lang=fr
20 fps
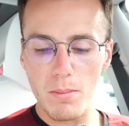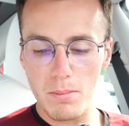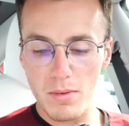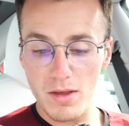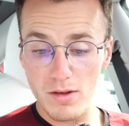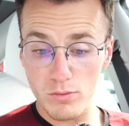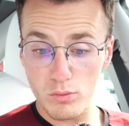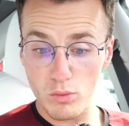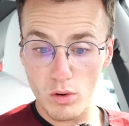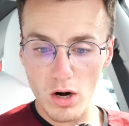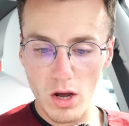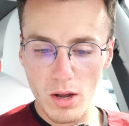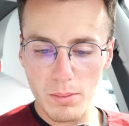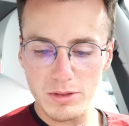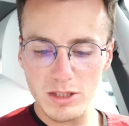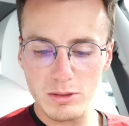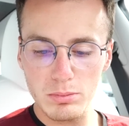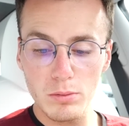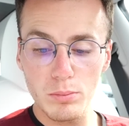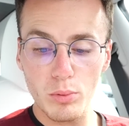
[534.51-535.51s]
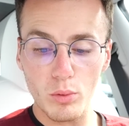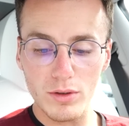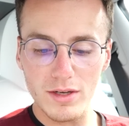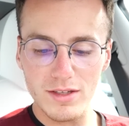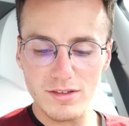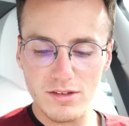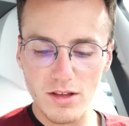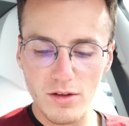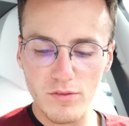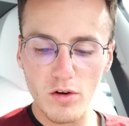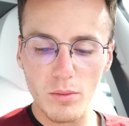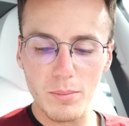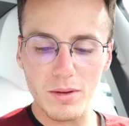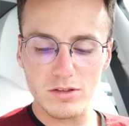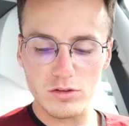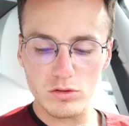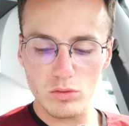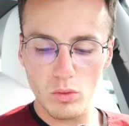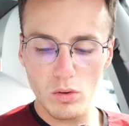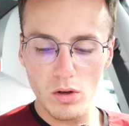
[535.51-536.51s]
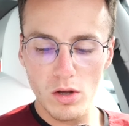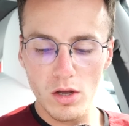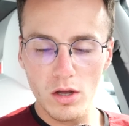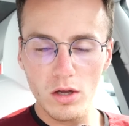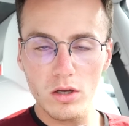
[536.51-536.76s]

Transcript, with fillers: mais voilà un petit peu pour les informations